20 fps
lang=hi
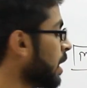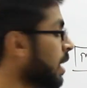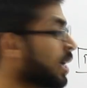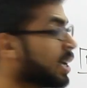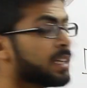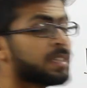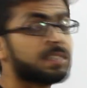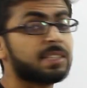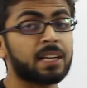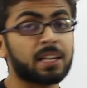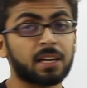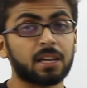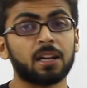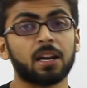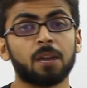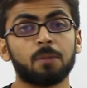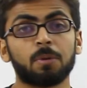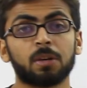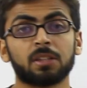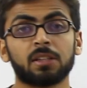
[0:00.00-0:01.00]
पे चेक
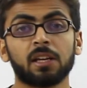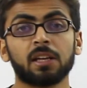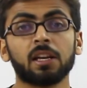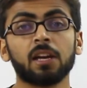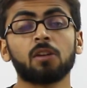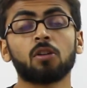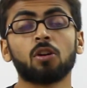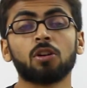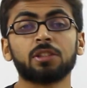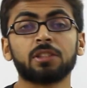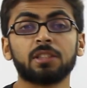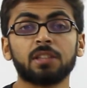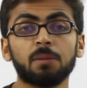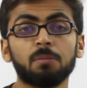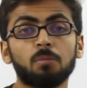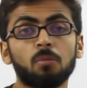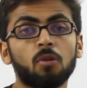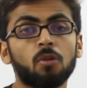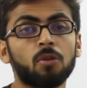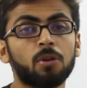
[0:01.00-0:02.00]
करना पड़ता है कि कौन से
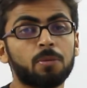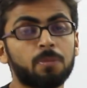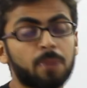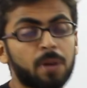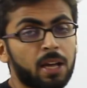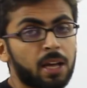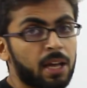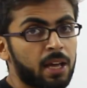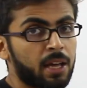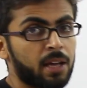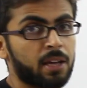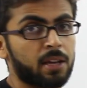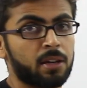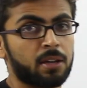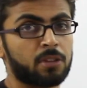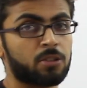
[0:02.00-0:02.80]
मोड में है